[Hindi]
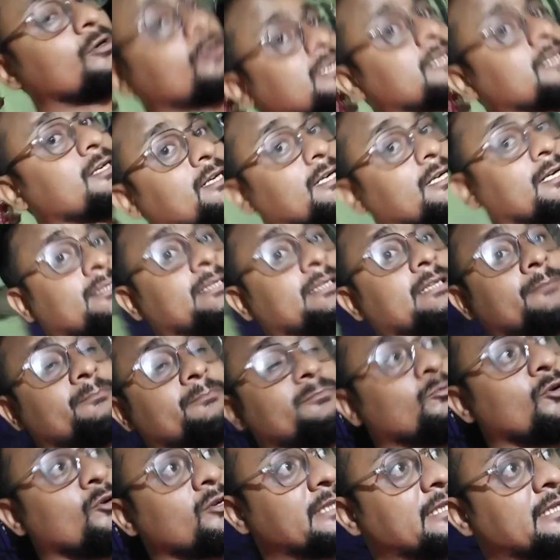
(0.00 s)
आपको कैसा
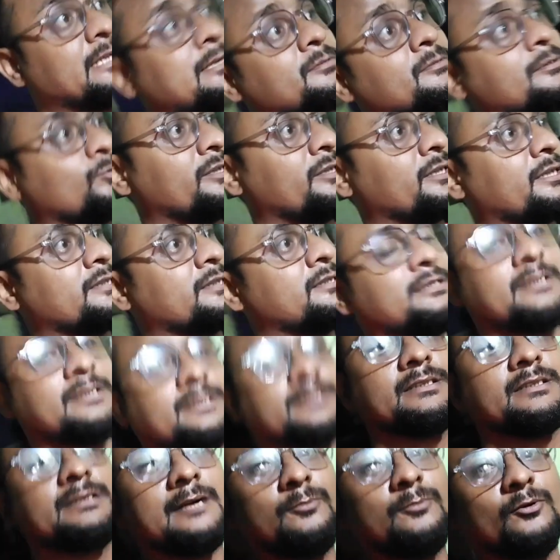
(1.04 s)
वीडियो देखना पसंद है
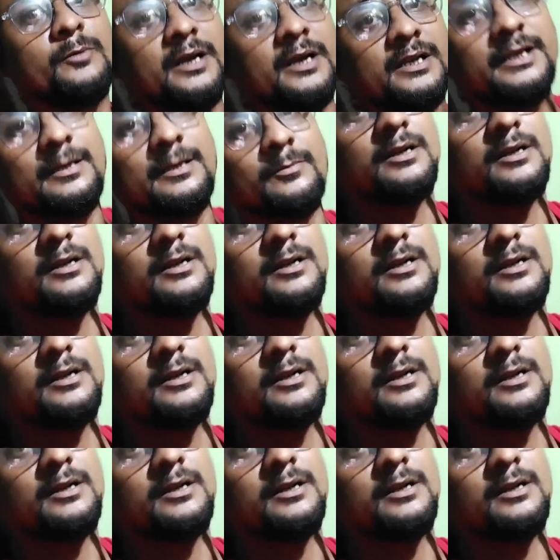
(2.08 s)
या मुझे